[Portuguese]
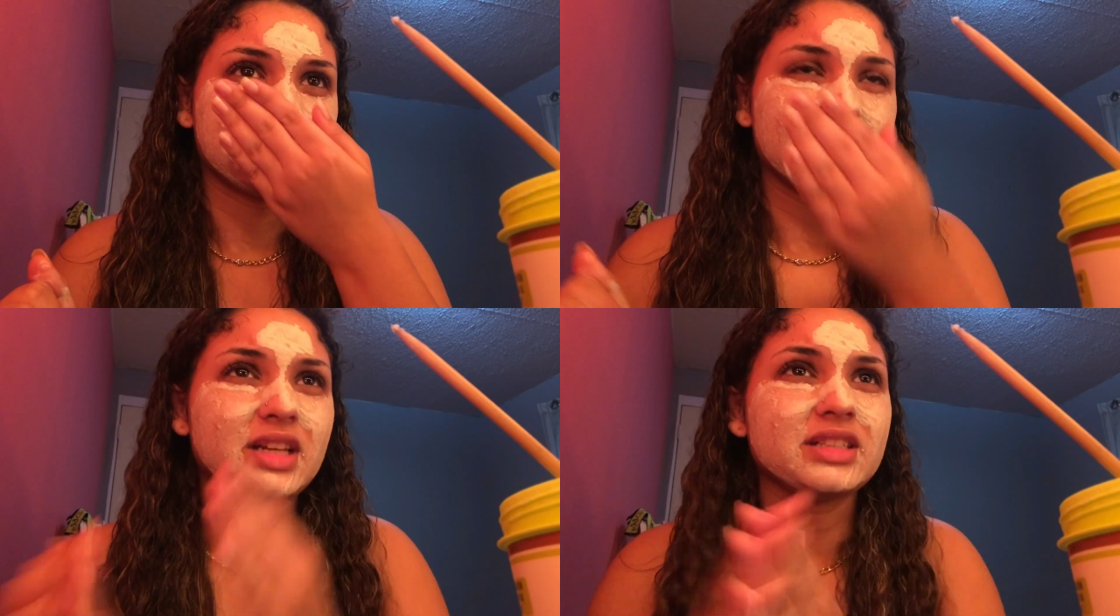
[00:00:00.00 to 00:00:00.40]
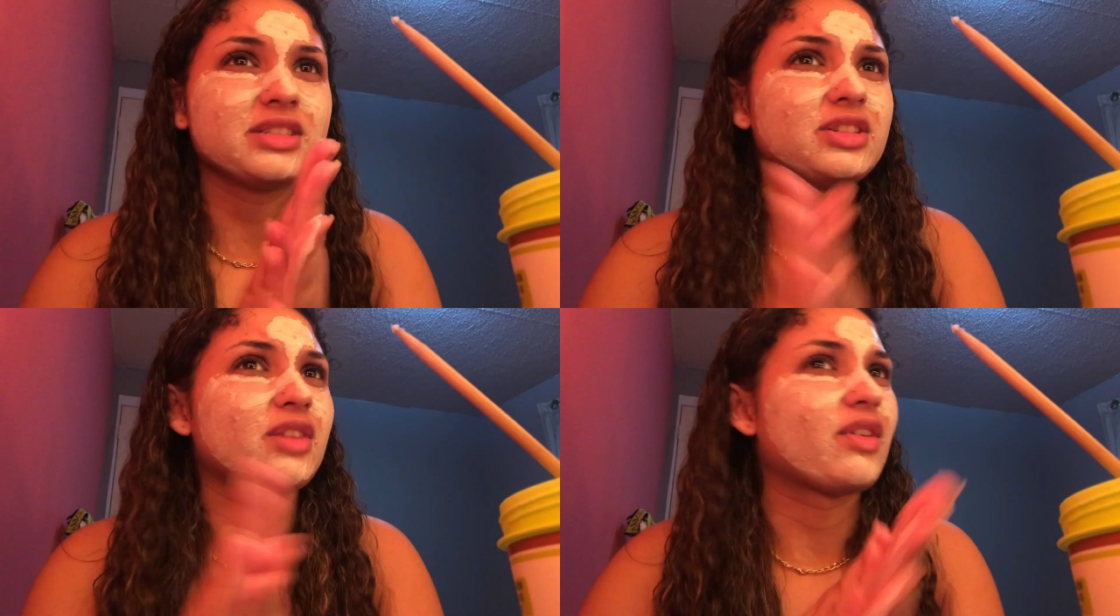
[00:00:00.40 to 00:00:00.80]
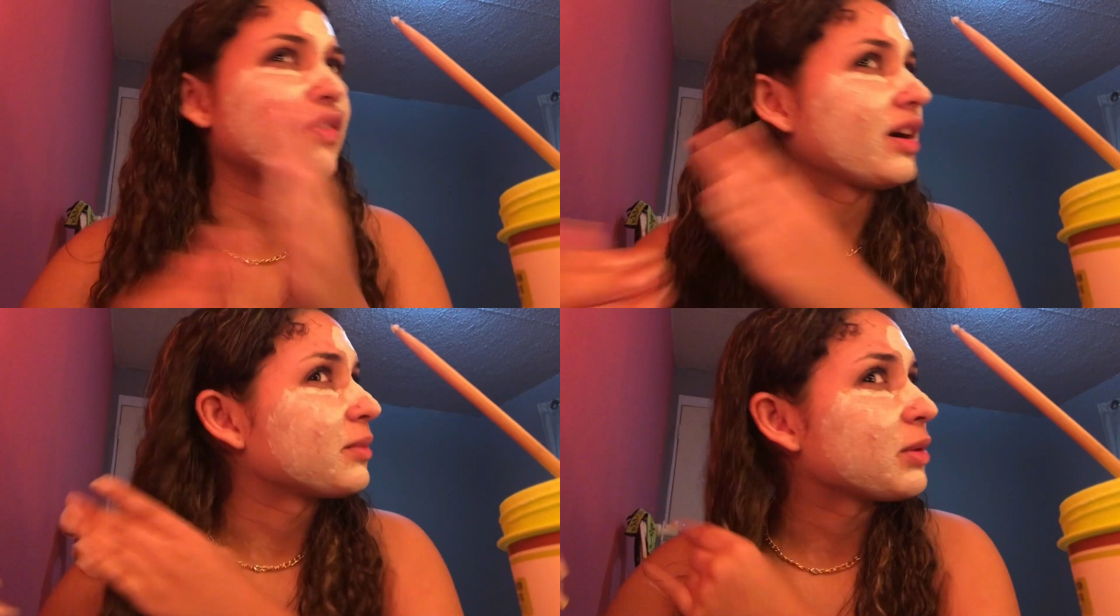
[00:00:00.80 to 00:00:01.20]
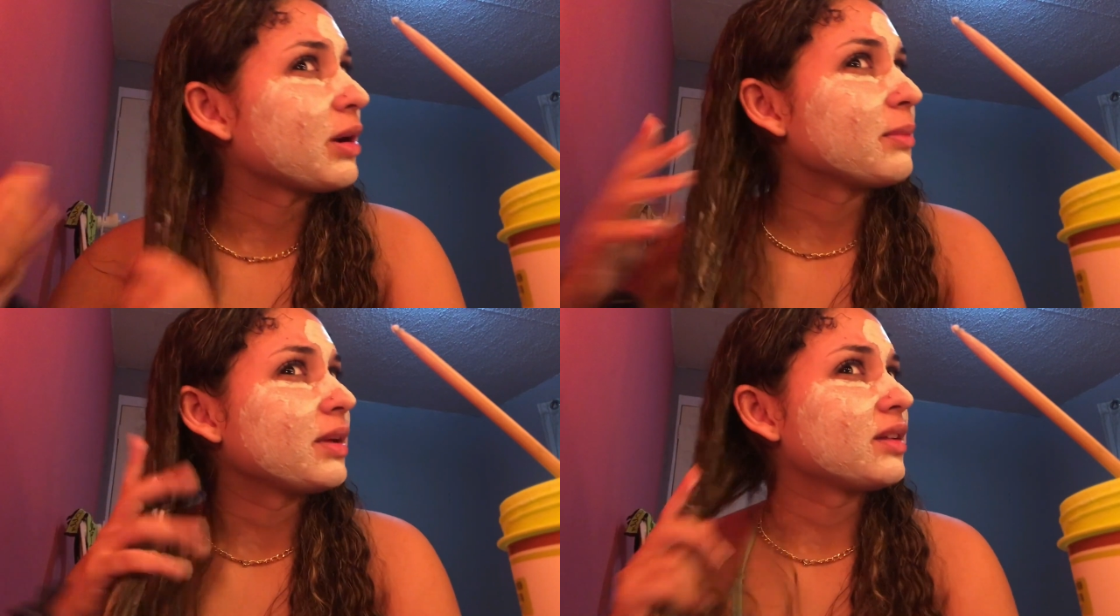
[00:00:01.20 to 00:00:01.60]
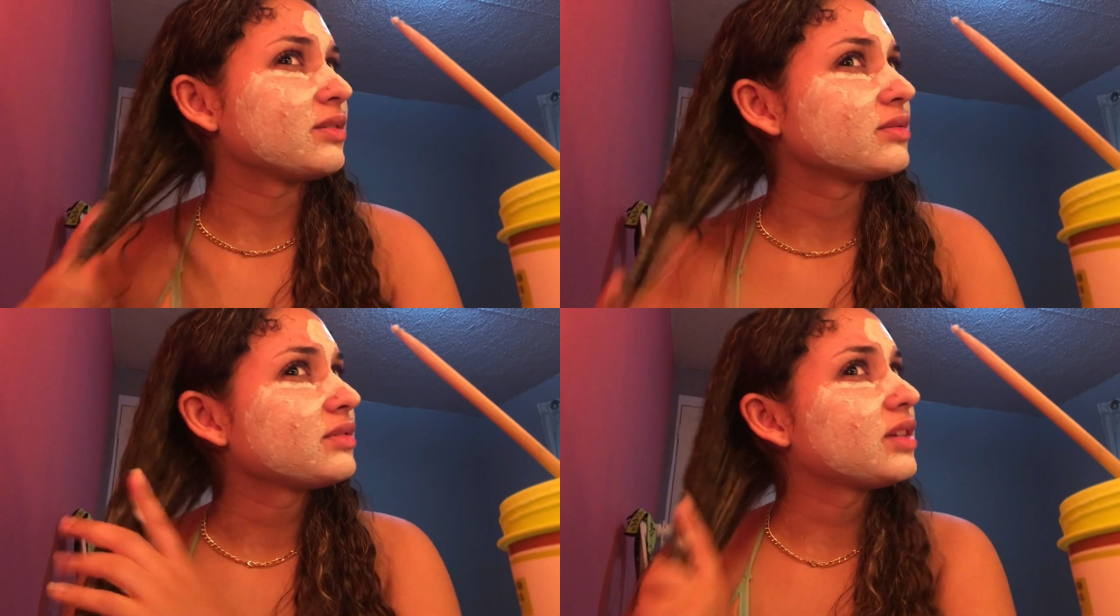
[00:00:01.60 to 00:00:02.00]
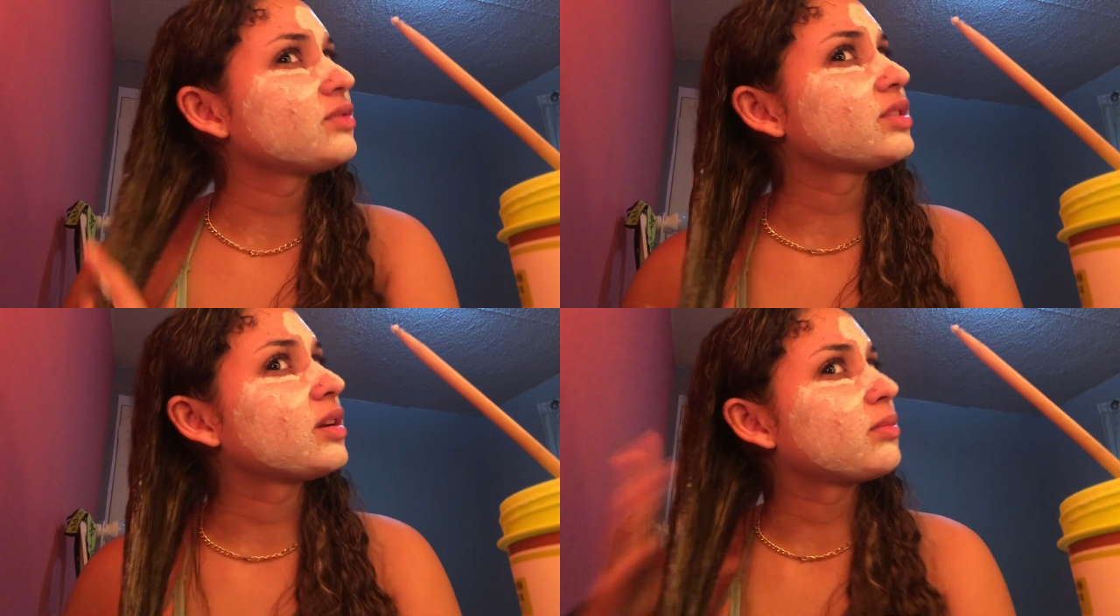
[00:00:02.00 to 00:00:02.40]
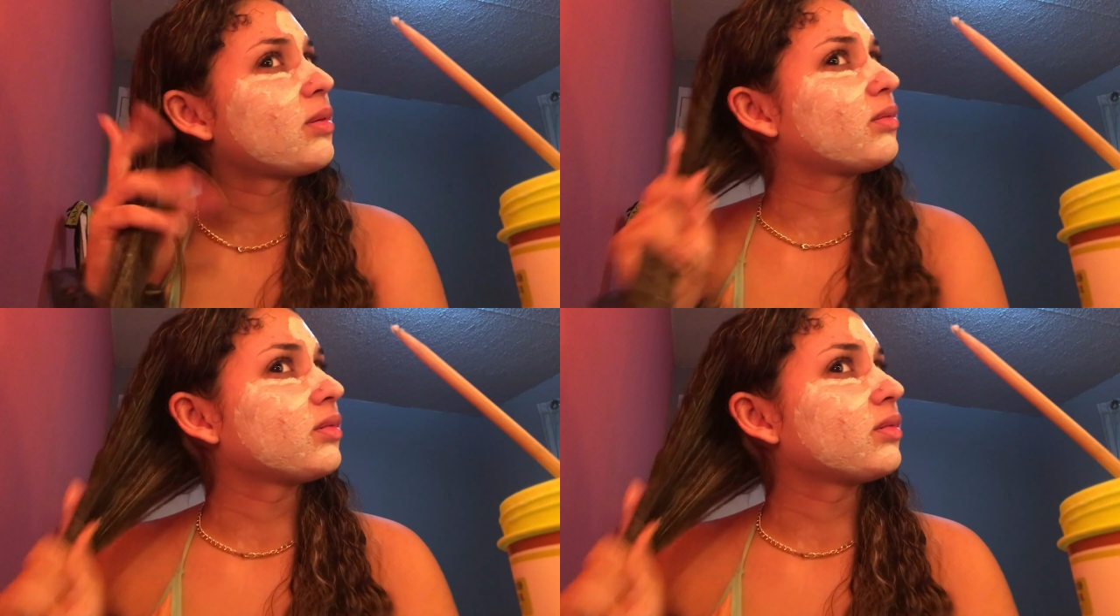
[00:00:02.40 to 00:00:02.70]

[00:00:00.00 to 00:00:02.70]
Será que esse cheiro vai ficar no meu cabelo? Não tem um cheiro bom.